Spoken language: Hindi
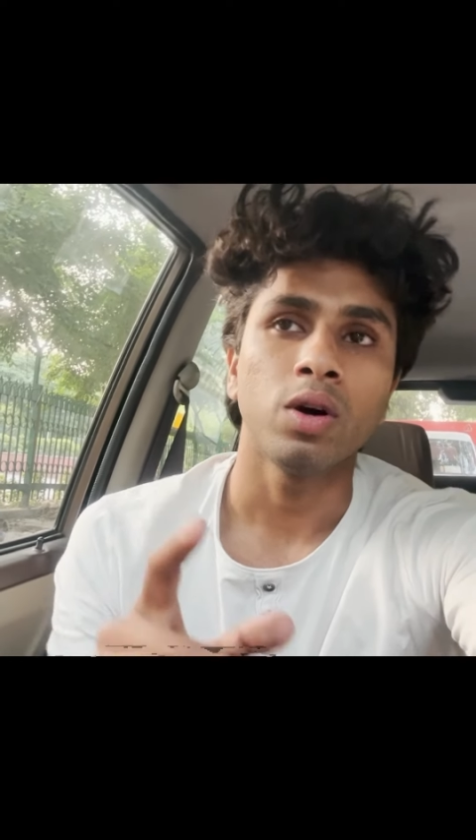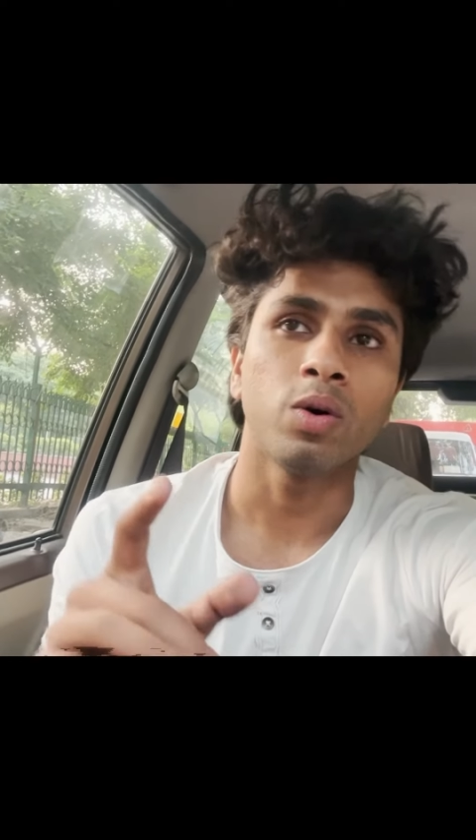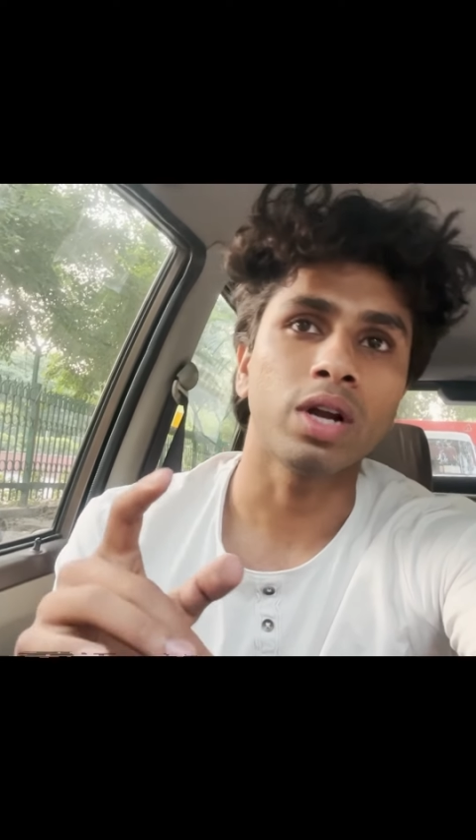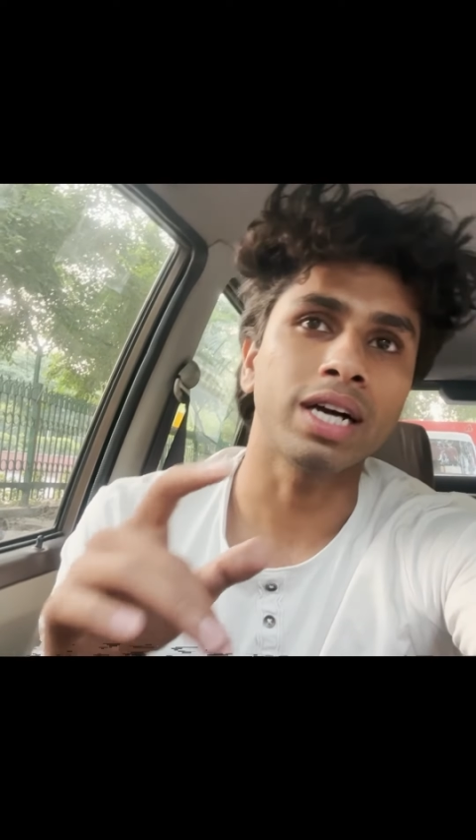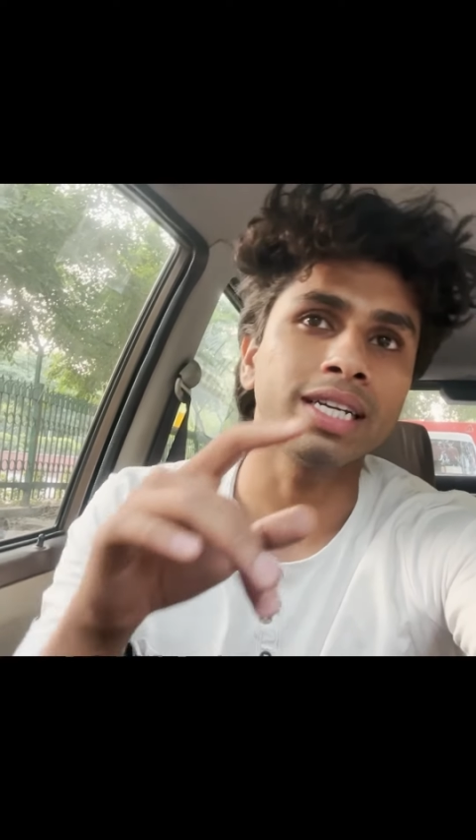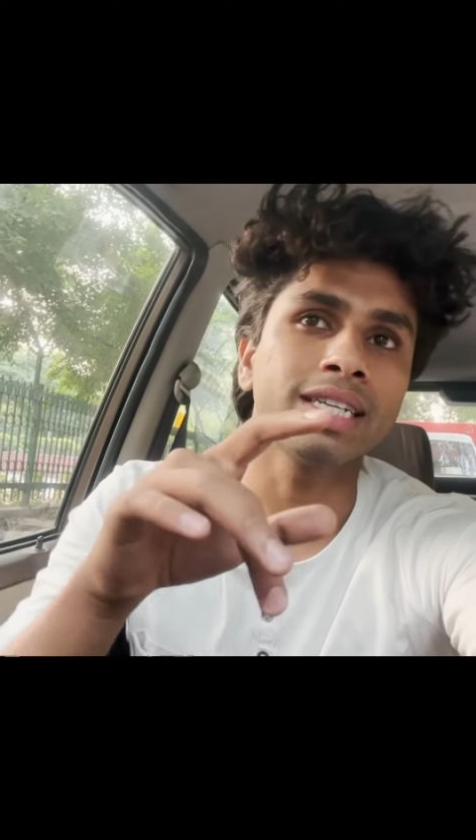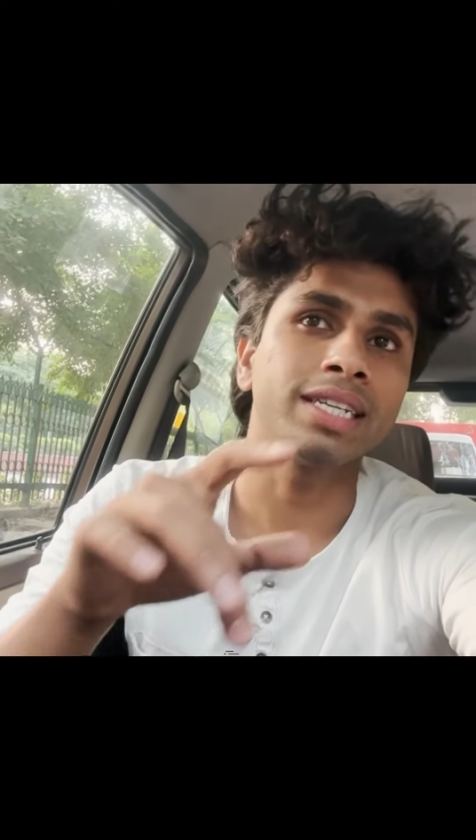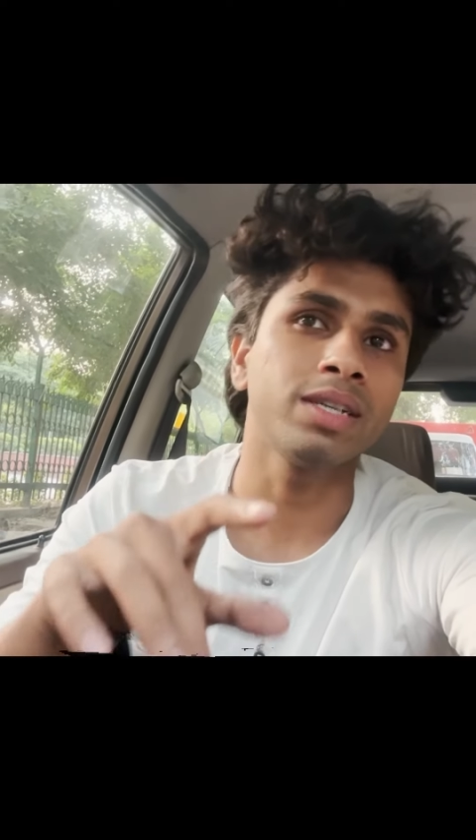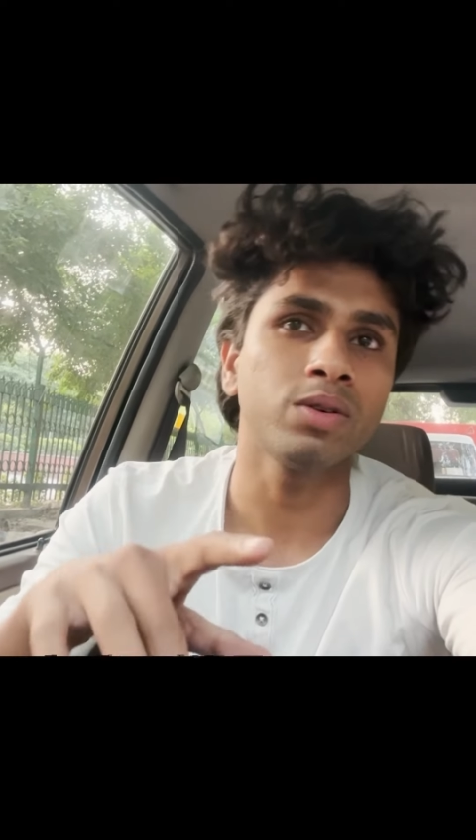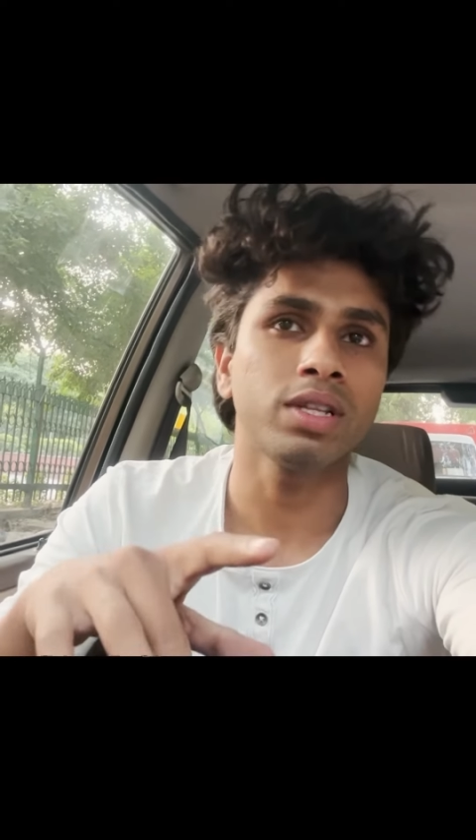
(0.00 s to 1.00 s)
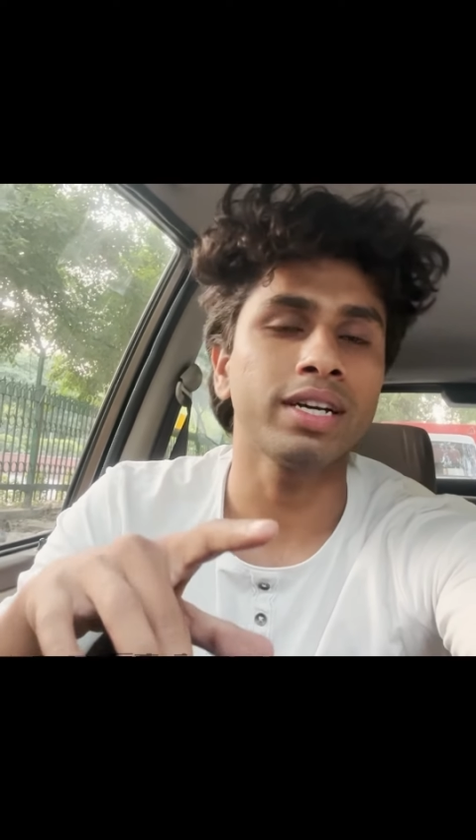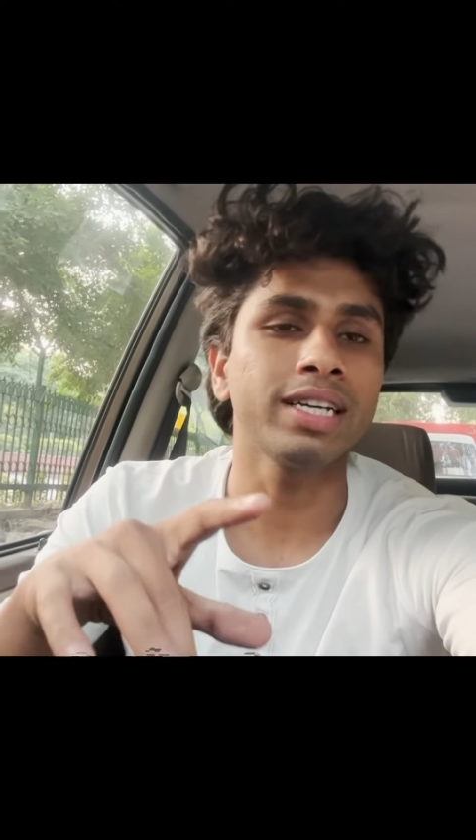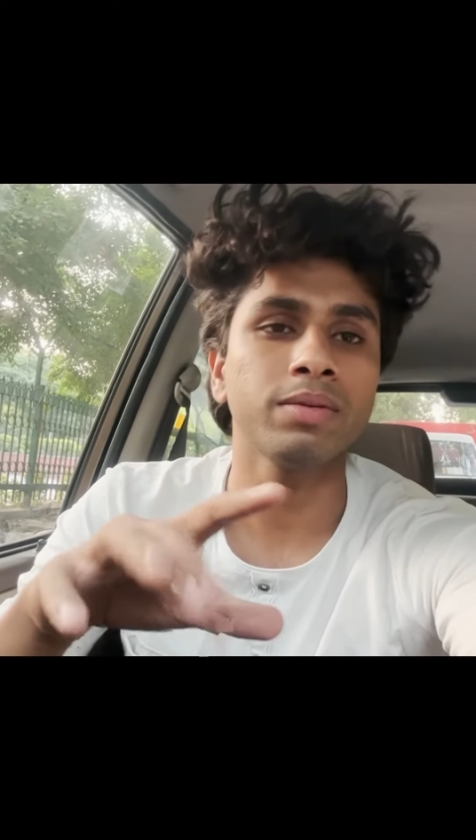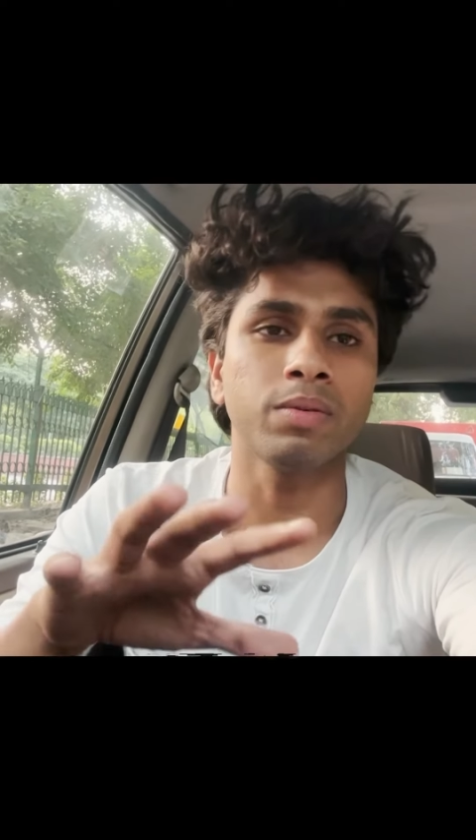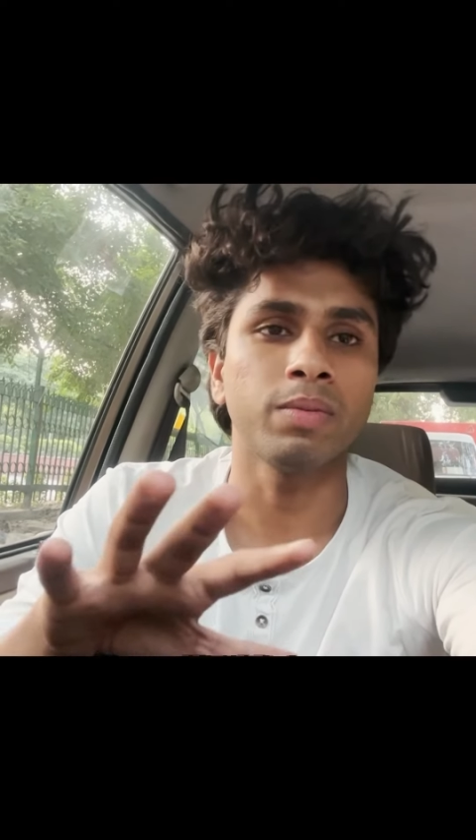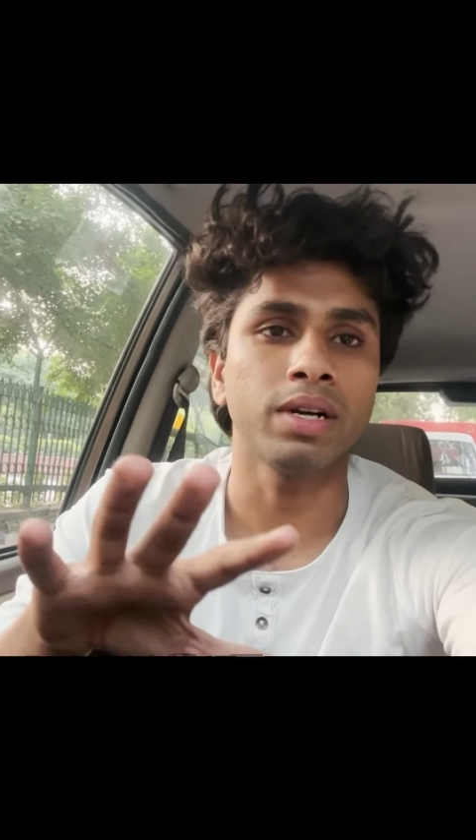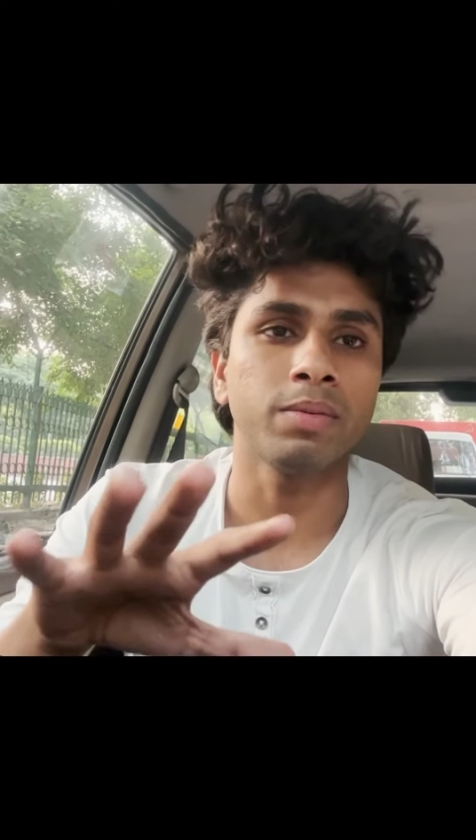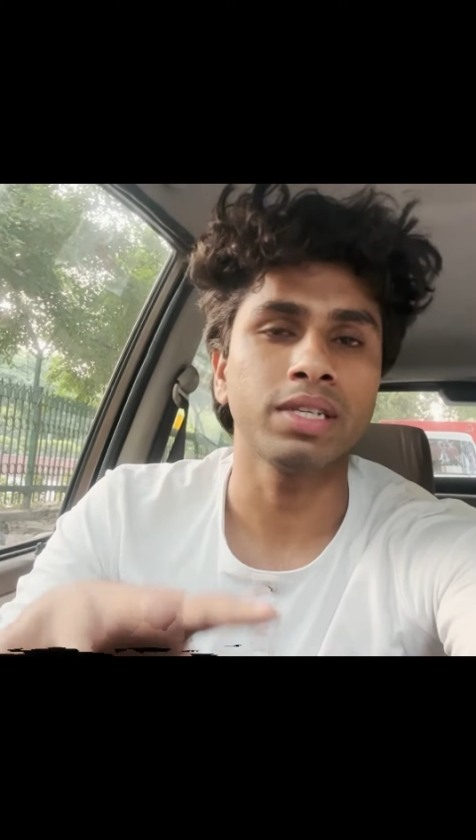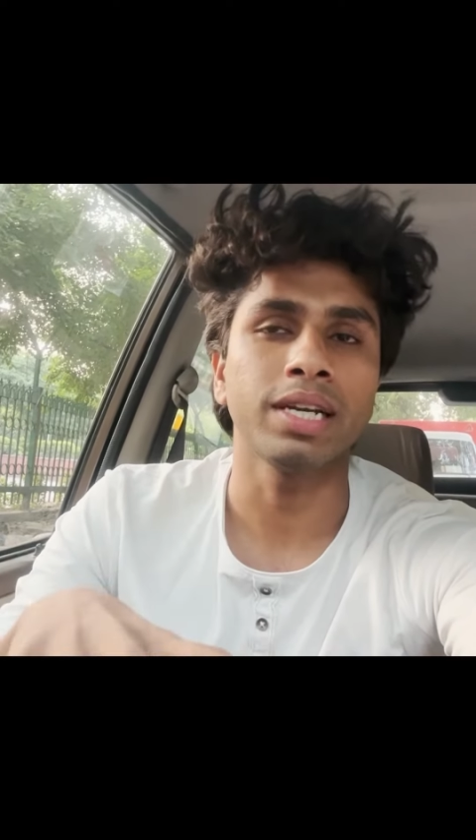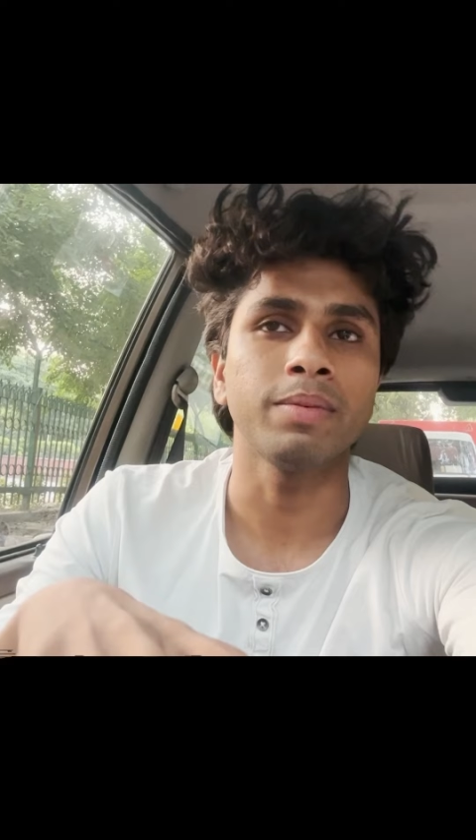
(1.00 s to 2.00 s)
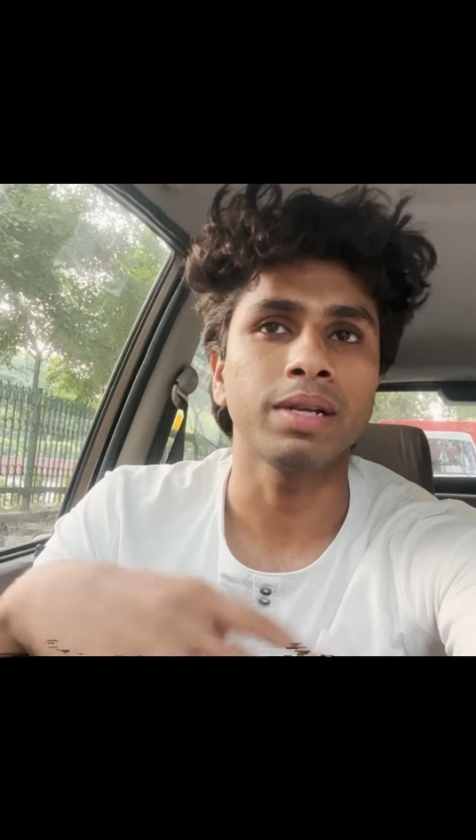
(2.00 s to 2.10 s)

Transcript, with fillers: और आज एक सीन हुआ था गाइस मैं बस यही